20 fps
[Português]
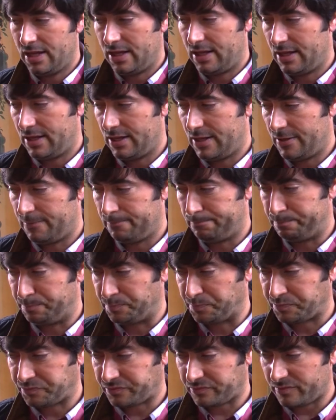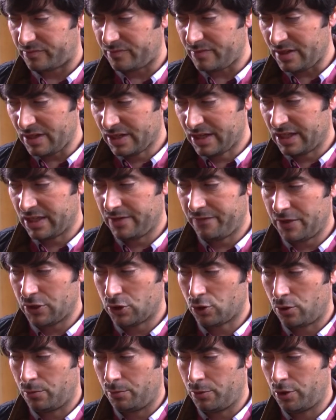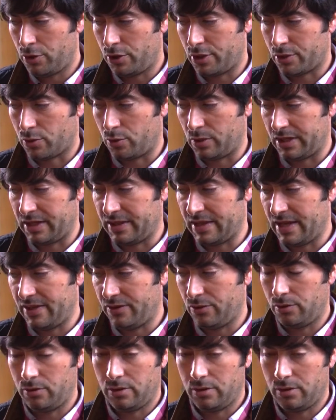ehm, cada vez com melhor qualidade